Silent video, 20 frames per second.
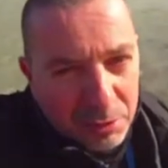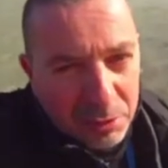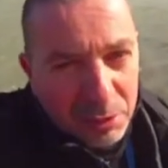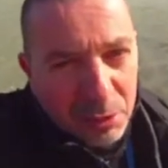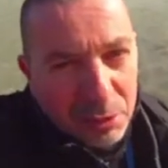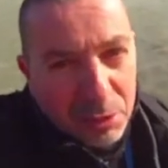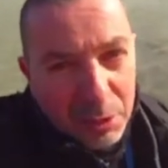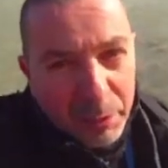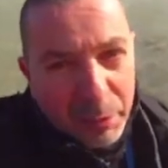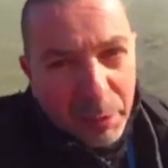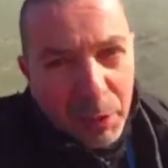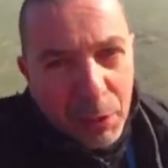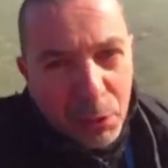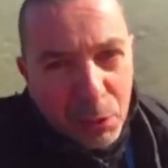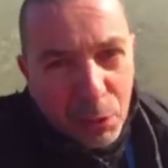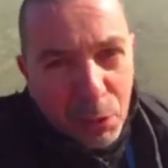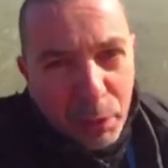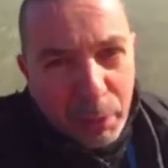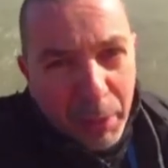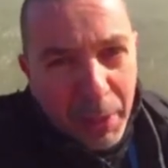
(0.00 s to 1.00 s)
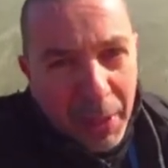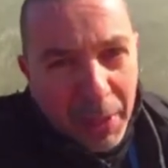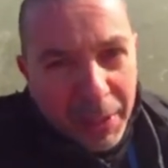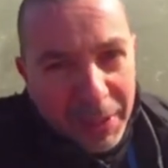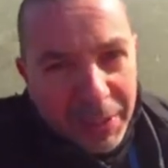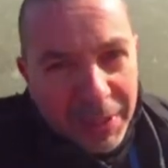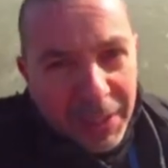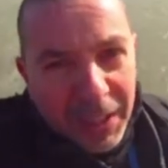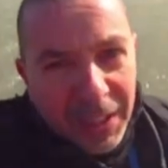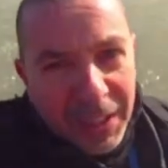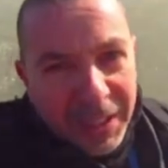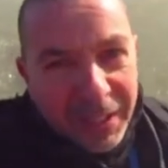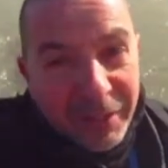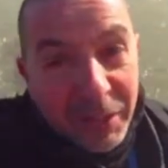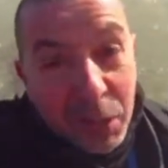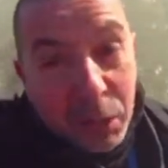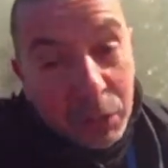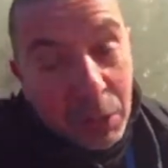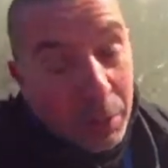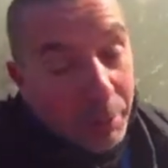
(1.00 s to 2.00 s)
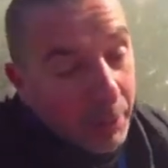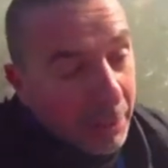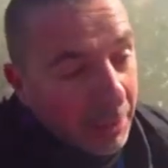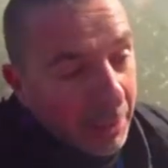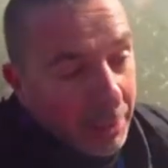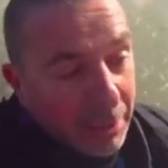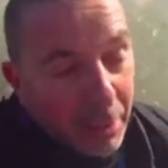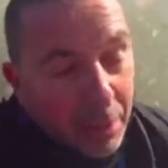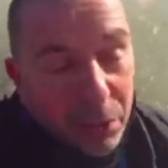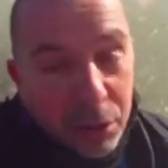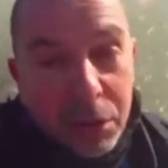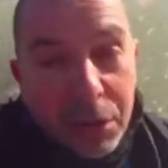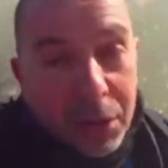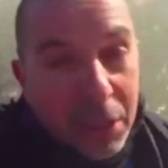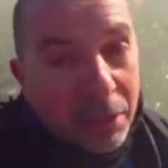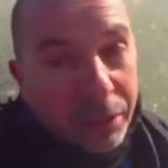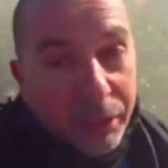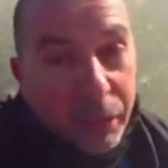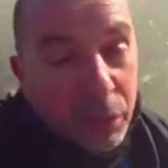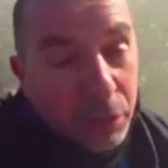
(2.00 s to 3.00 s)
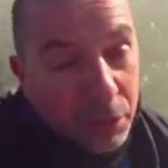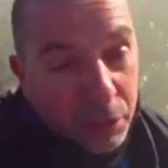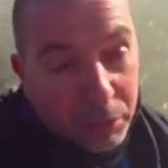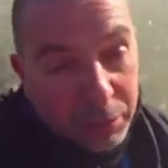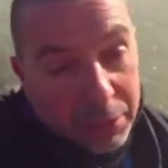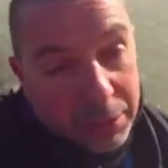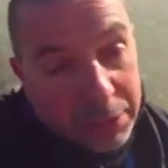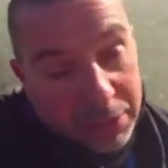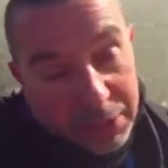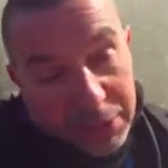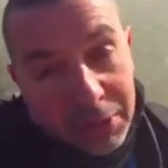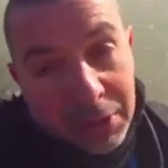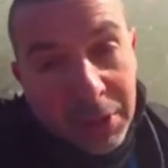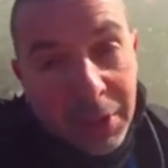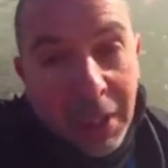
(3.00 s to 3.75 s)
non ti preoccupare, dai, eventualmente tanto ti affoghi qui.